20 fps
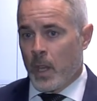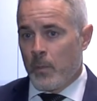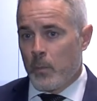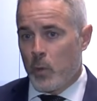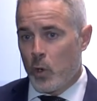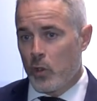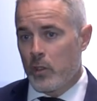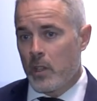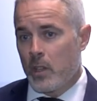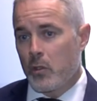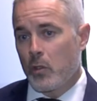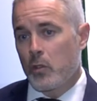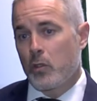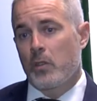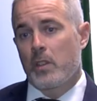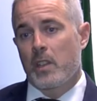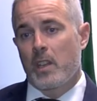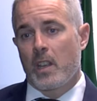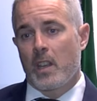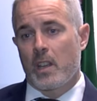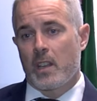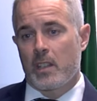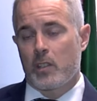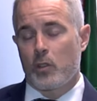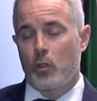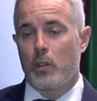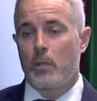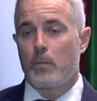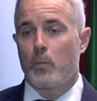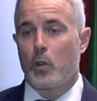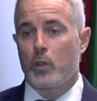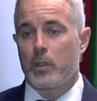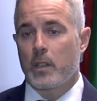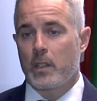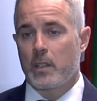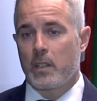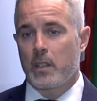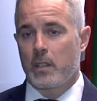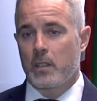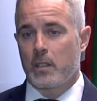Por lo tanto, yo diría que son
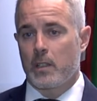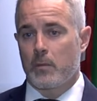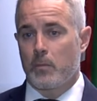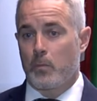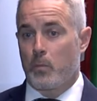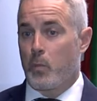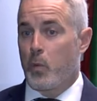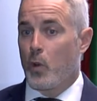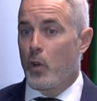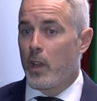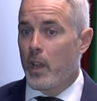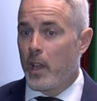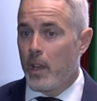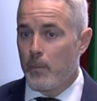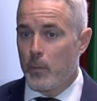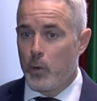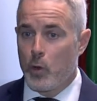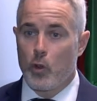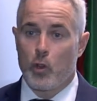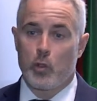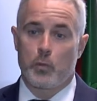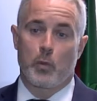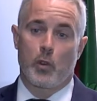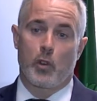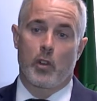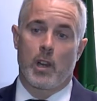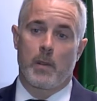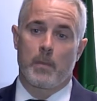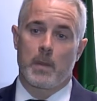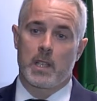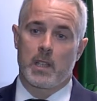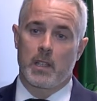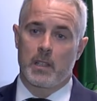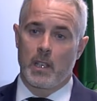importantes, por ejemplo, los programas que